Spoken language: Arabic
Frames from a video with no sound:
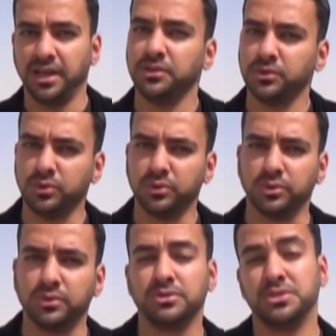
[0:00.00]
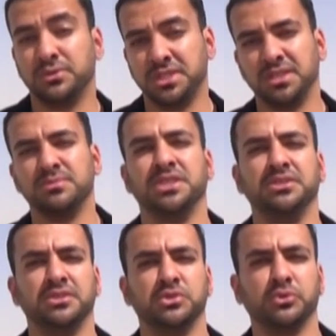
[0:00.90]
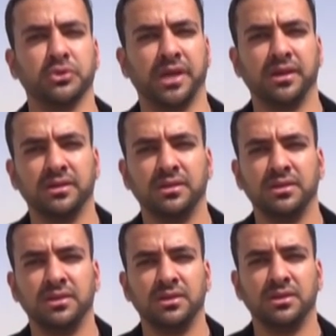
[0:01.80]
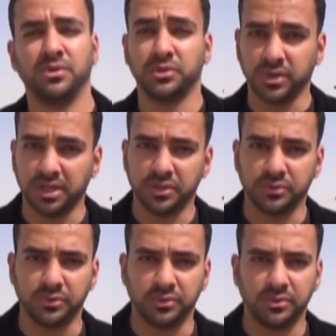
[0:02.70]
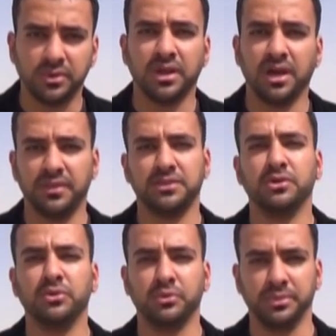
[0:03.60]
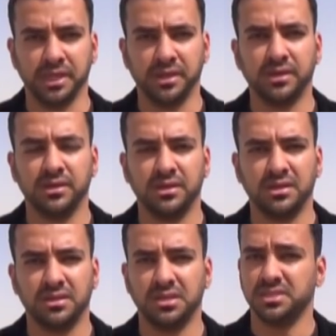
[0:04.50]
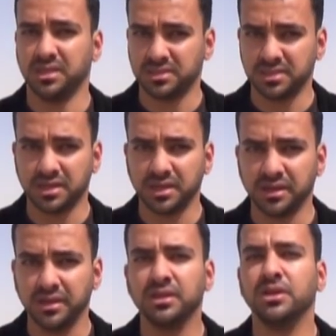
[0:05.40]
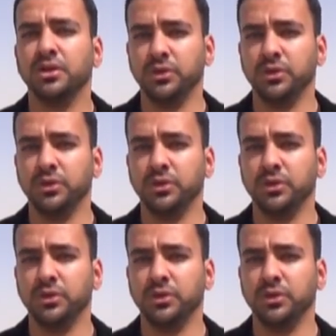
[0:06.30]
لا يدخله سوى الشمس عند شروقها وتغادره لحظة غروبها نزار السرايري